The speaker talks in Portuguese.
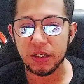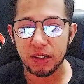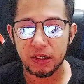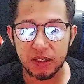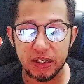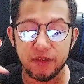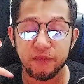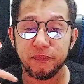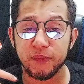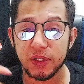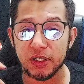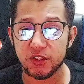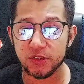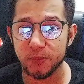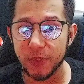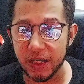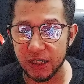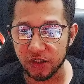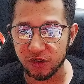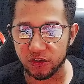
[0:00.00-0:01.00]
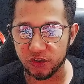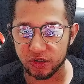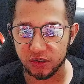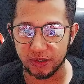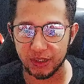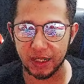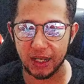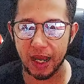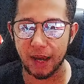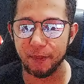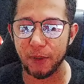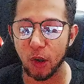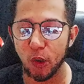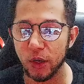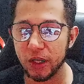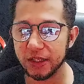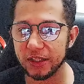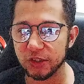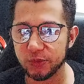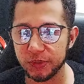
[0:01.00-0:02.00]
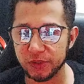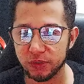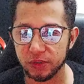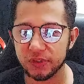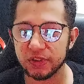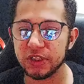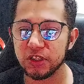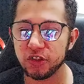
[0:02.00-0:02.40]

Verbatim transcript: Infelizmente, né, a maioria das pessoas que